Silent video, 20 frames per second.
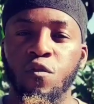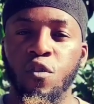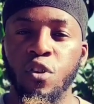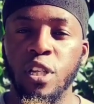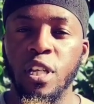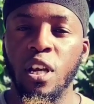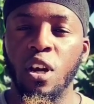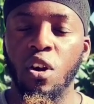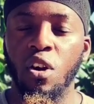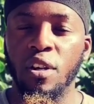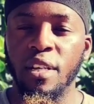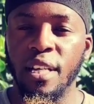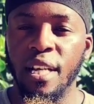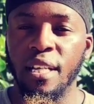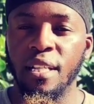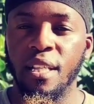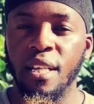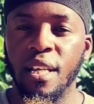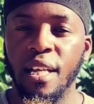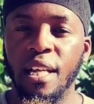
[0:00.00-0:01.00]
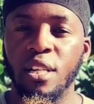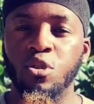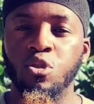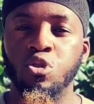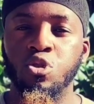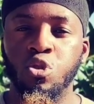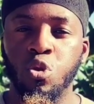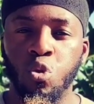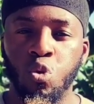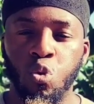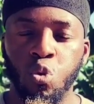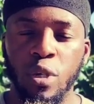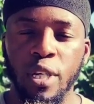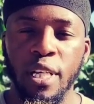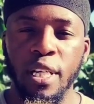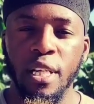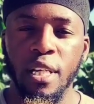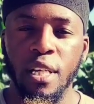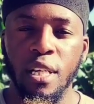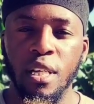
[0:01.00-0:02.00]
de venir en aide et de
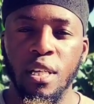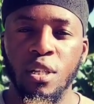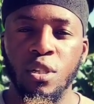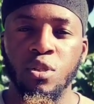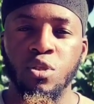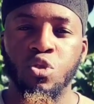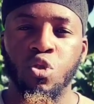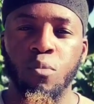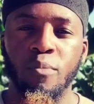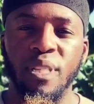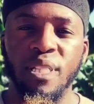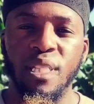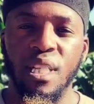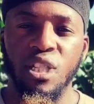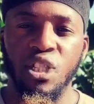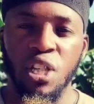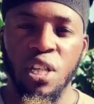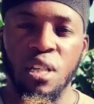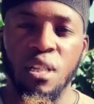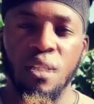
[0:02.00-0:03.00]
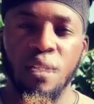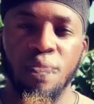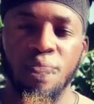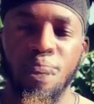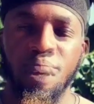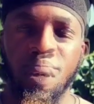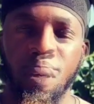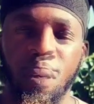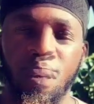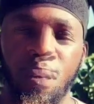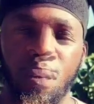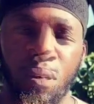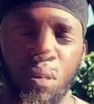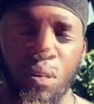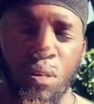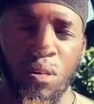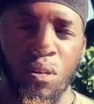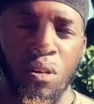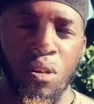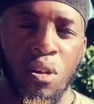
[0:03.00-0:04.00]
secourir son messager.
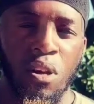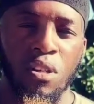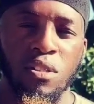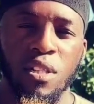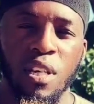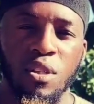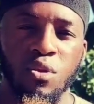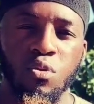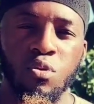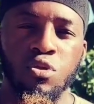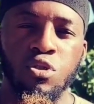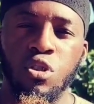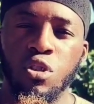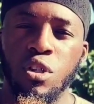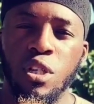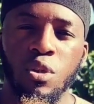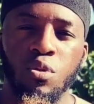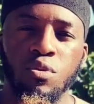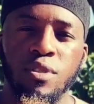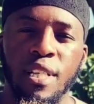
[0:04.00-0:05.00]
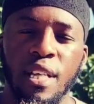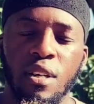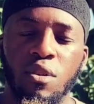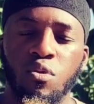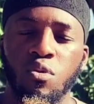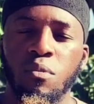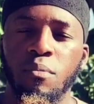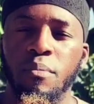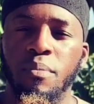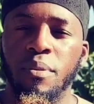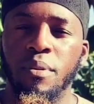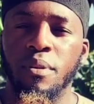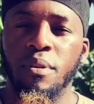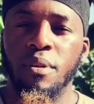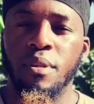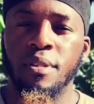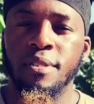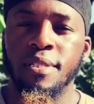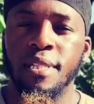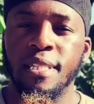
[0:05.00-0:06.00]
Quant à nous, ce qui nous incombe,
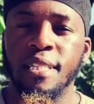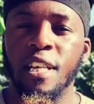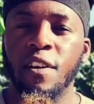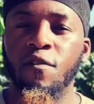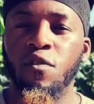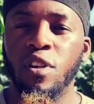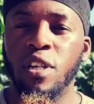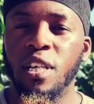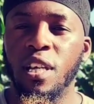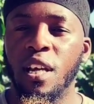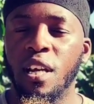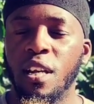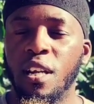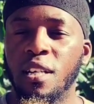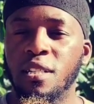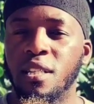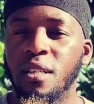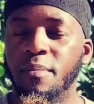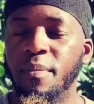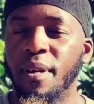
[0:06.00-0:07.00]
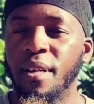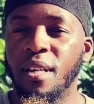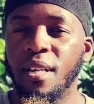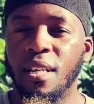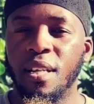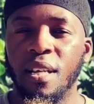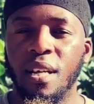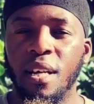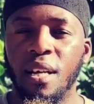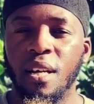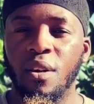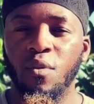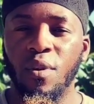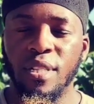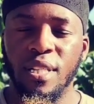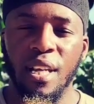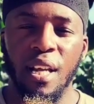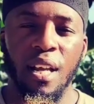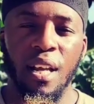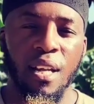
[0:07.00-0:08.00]
c'est d'invoquer Allah Tabaraka
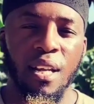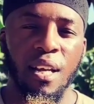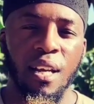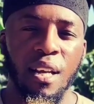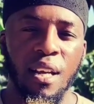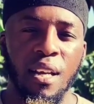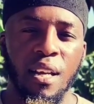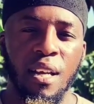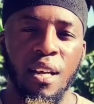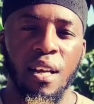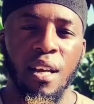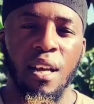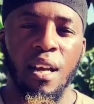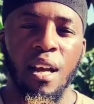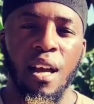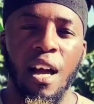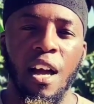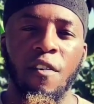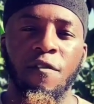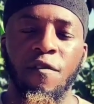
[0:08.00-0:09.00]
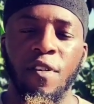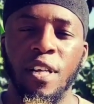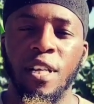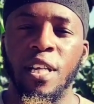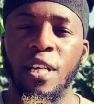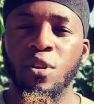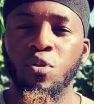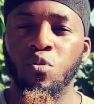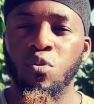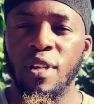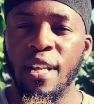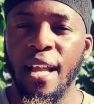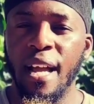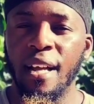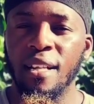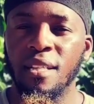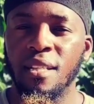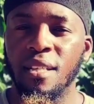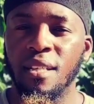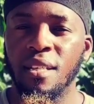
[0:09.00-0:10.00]
wa Ta'ala afin qu'il nous
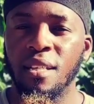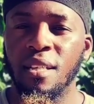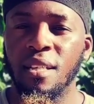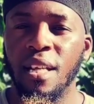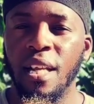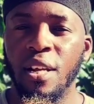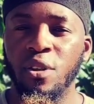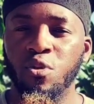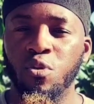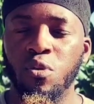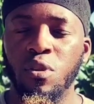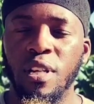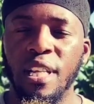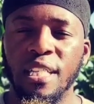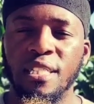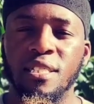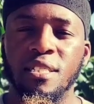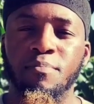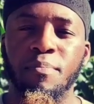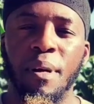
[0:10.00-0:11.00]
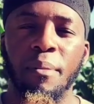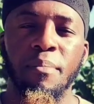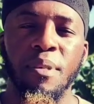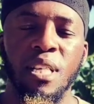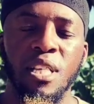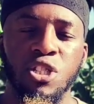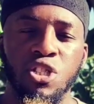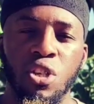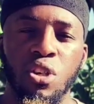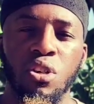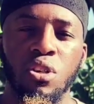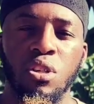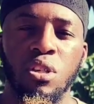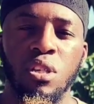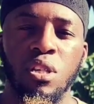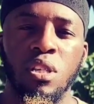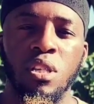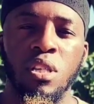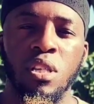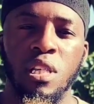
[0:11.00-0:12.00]
garde et nous laisse parmi les gens
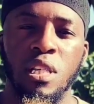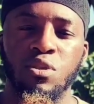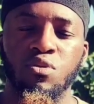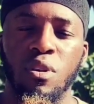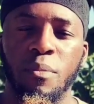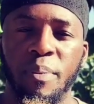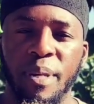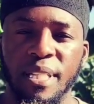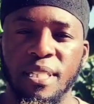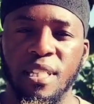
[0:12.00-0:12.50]
qui soient